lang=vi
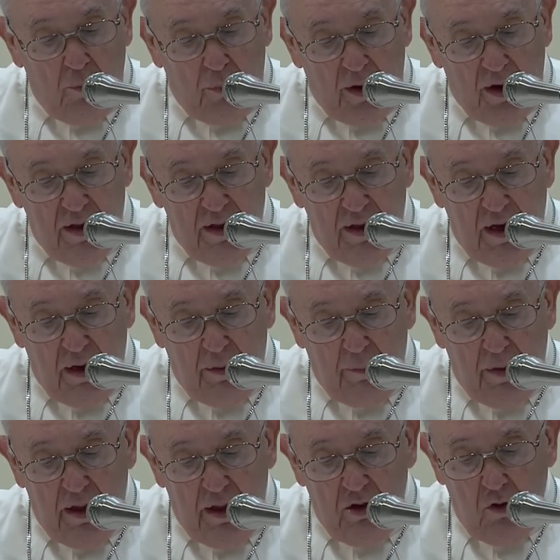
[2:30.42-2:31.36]
đời,
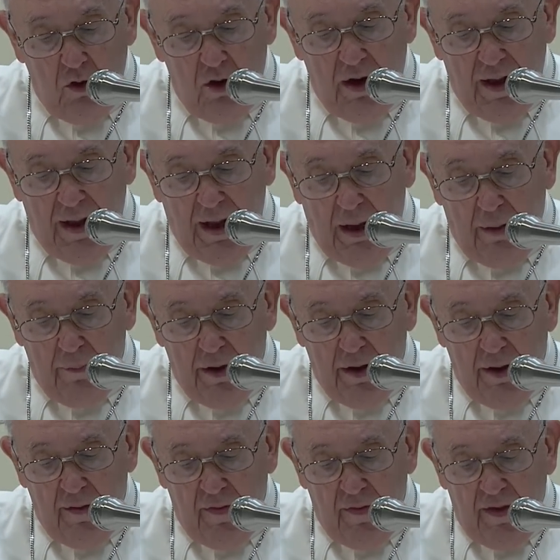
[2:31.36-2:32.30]
thời gian của lịch
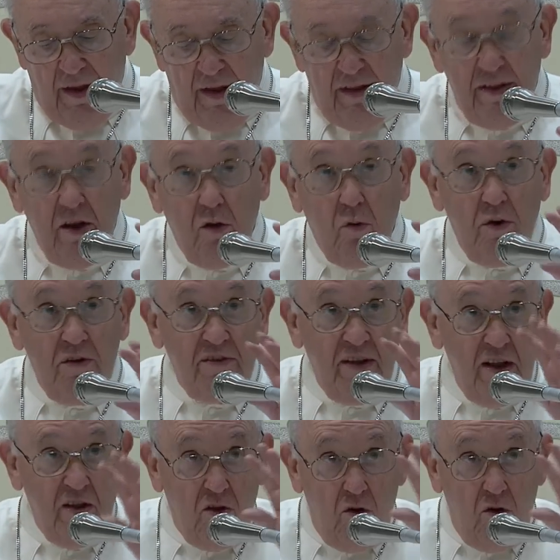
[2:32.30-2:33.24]
sử, vương quyền
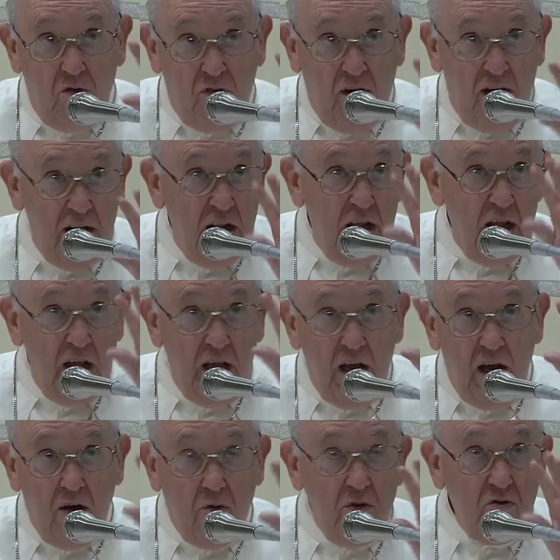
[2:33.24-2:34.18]
của Thiên Chúa đối
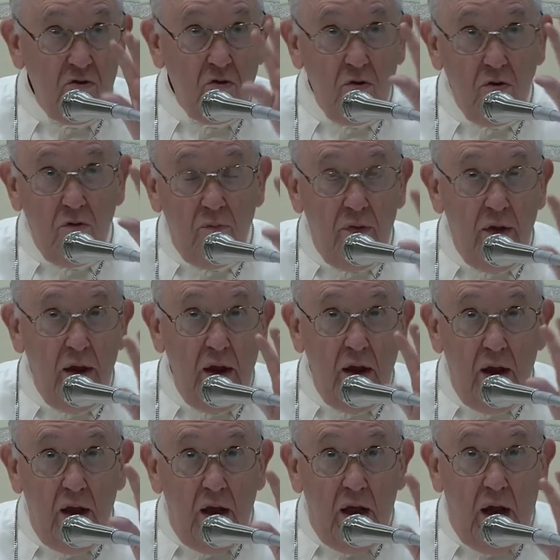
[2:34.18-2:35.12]
với thế giới thụ
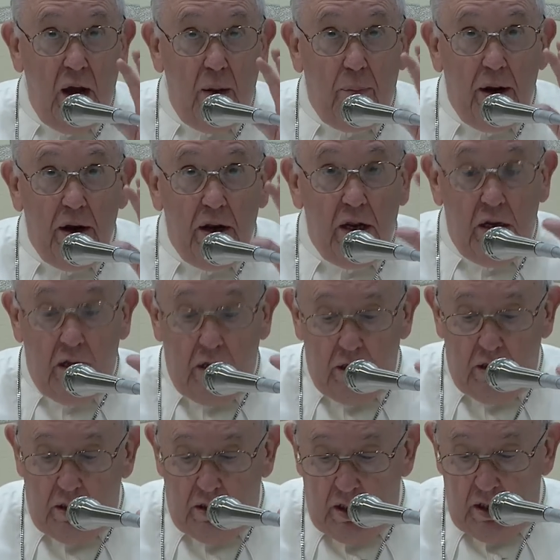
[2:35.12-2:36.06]
tạo.
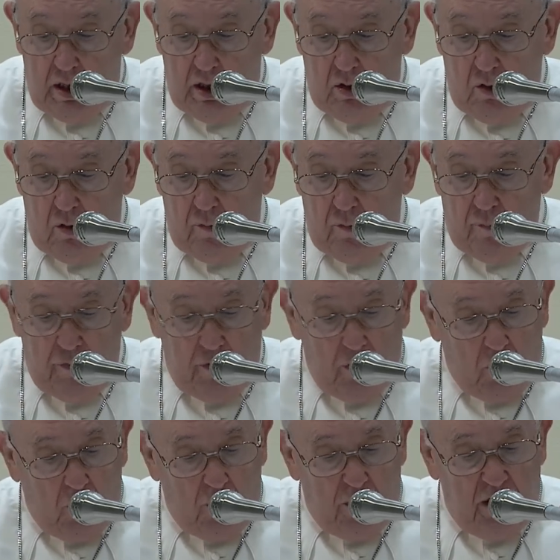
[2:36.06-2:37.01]
Và khía cạnh này liên
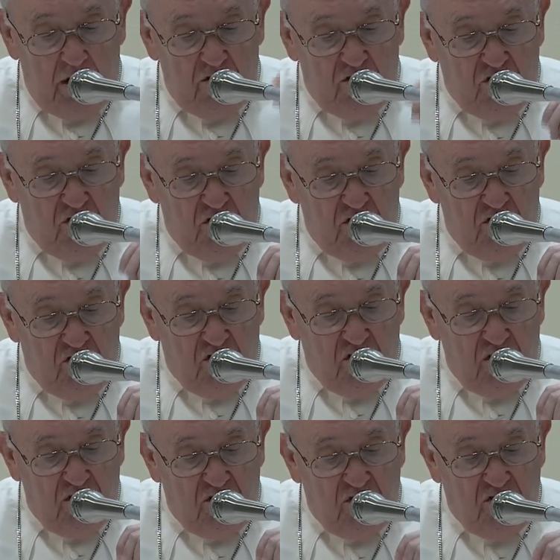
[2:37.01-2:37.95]
hệ đến tuổi già.
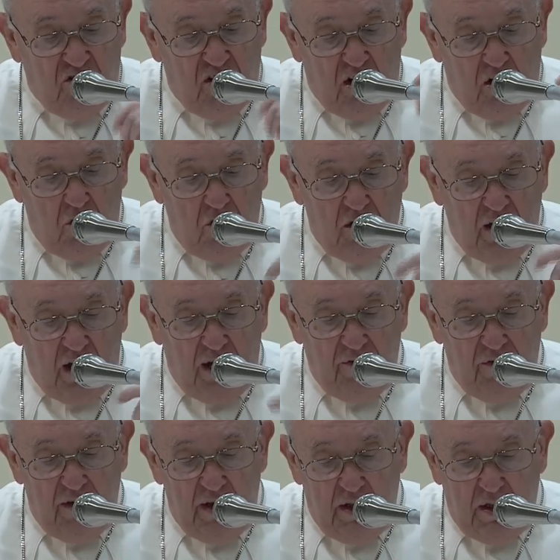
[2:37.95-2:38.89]

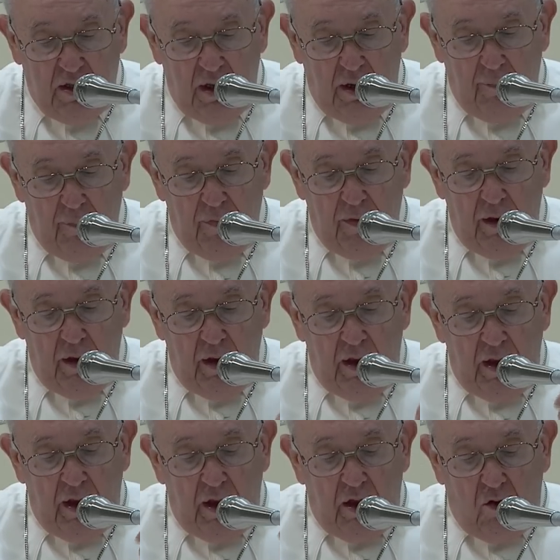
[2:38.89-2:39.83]
Thị kiến cho
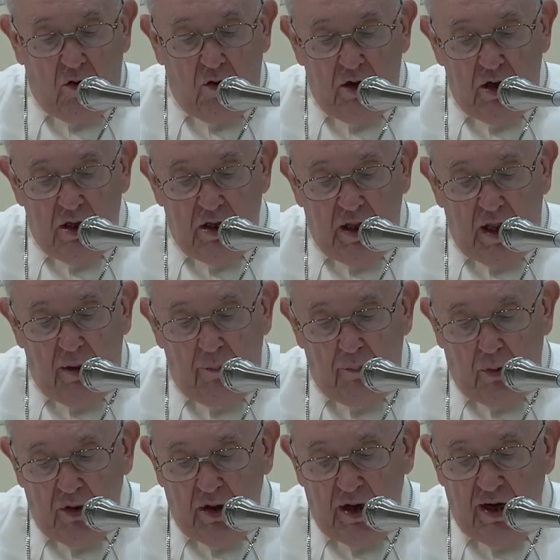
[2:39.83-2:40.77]
thấy ấn tượng về
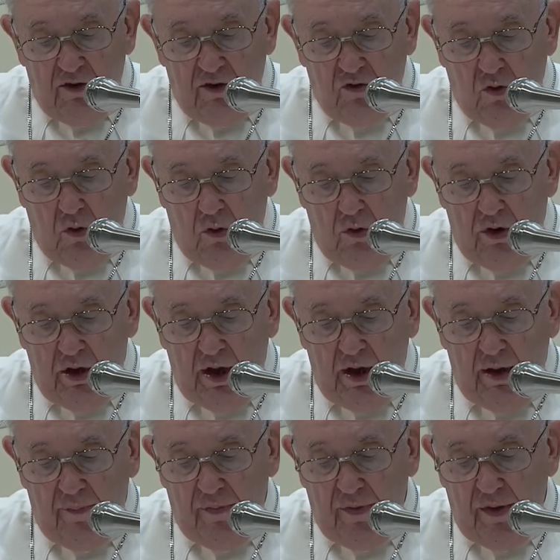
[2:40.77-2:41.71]
sức sống và sức
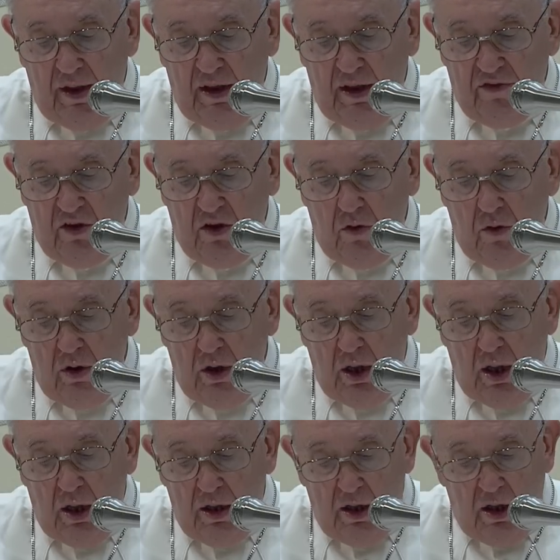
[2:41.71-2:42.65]
mạnh, sự
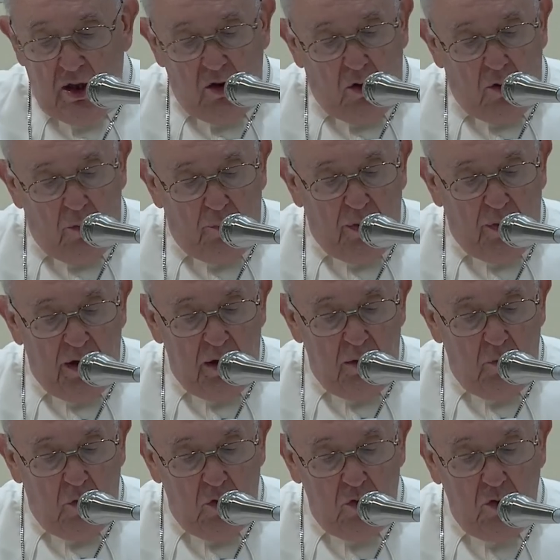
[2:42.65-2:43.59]
cao quý, vẻ
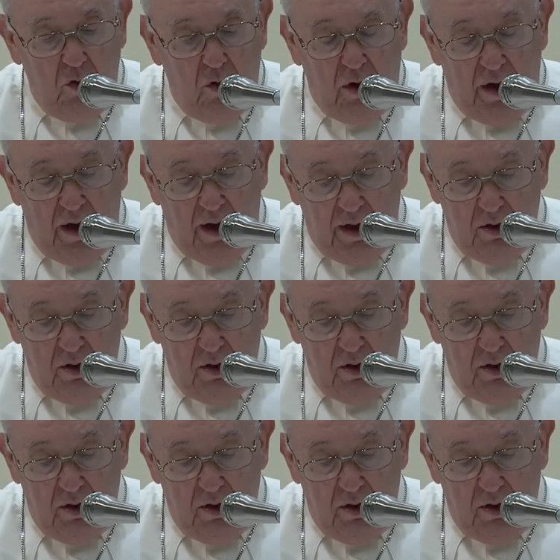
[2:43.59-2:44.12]
đẹp và sự quyến